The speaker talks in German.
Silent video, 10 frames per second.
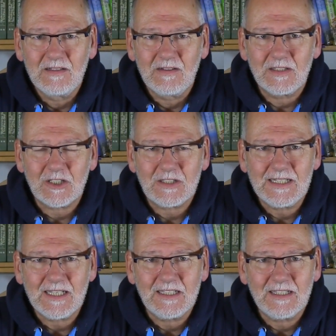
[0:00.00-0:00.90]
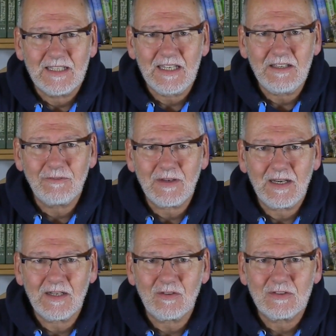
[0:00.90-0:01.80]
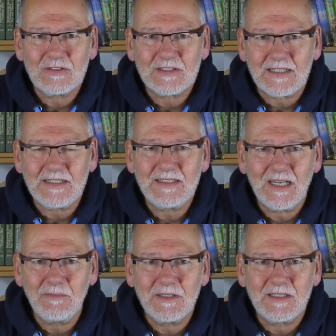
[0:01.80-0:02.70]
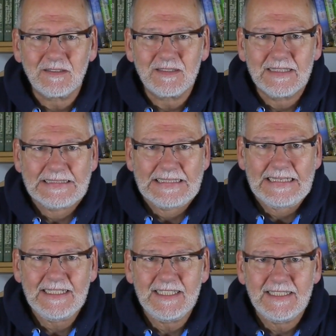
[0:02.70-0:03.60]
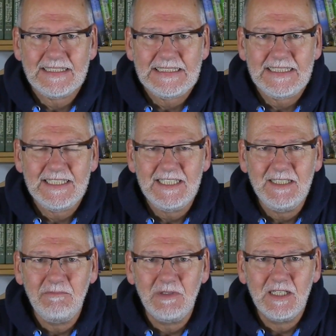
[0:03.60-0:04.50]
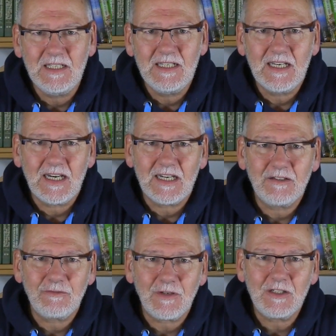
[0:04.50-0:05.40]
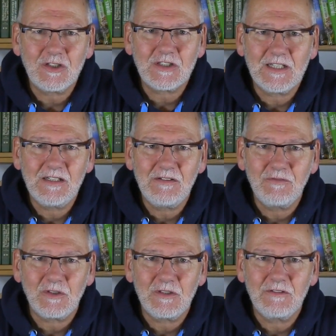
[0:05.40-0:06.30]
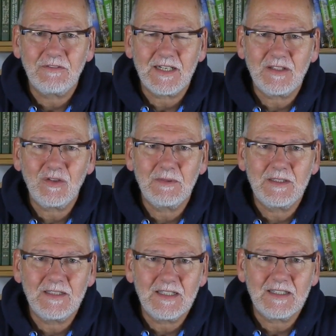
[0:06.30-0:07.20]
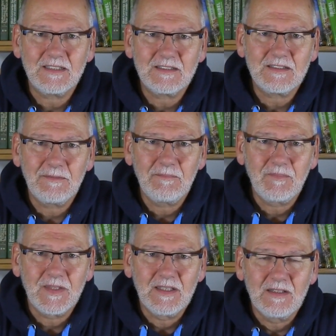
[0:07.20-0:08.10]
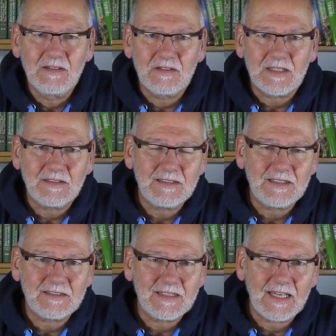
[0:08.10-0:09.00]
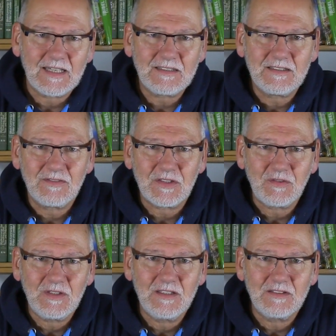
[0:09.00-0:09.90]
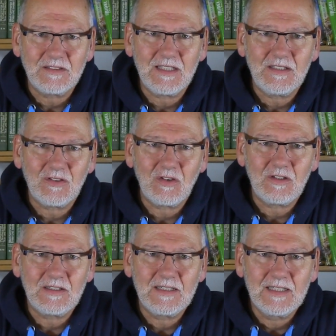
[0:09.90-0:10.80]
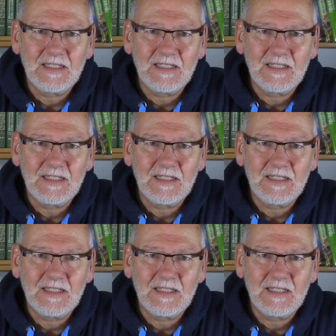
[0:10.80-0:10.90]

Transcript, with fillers: Und er stellt eine Gegenfrage und zeigt damit, dass er denen, die ihm eine Falle stellen wollen, weit überlegen ist. Und das ist das Erste, was wir hier sehen können.